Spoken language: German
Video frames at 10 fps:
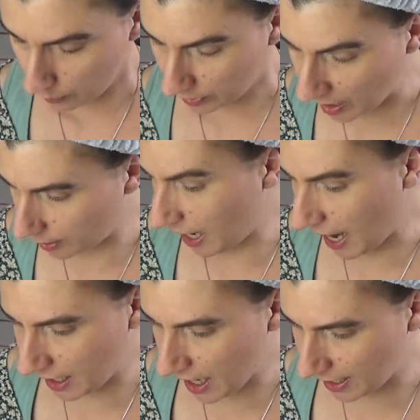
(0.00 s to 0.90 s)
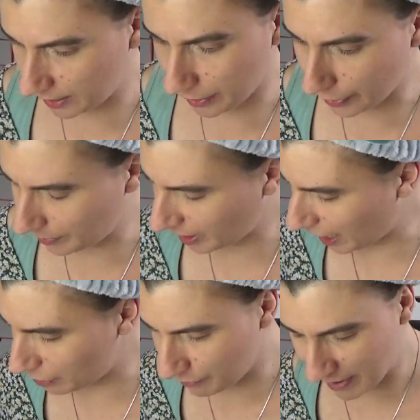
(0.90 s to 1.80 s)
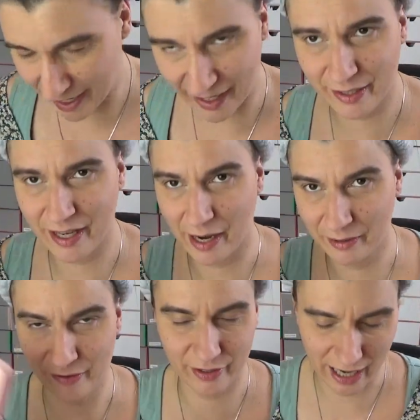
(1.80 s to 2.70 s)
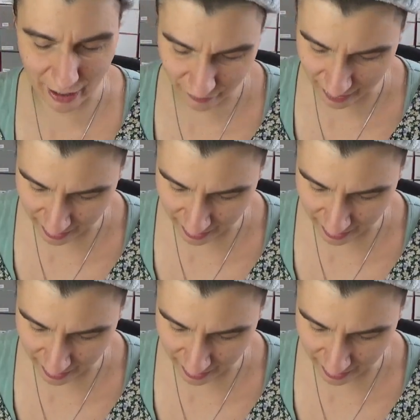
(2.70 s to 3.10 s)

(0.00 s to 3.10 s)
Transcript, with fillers: Dann Highlighter habe ich auch mehrere zur Auswahl, auch wieder